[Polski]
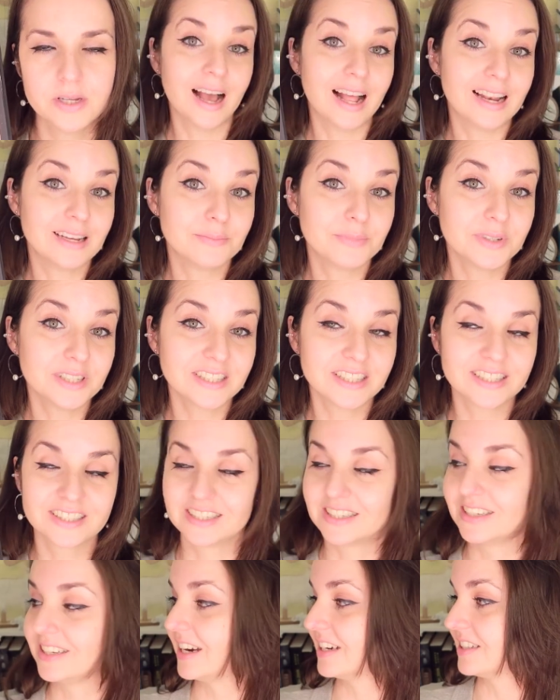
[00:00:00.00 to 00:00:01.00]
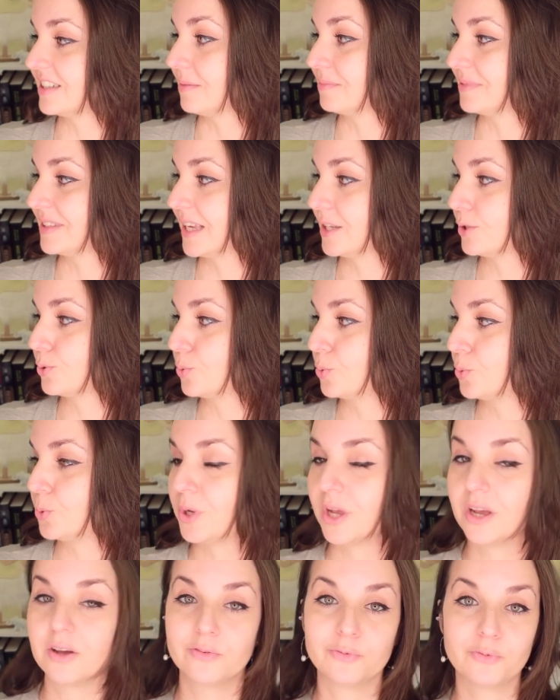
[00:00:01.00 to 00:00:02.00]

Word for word: ale myślę, że Gresham zasługuje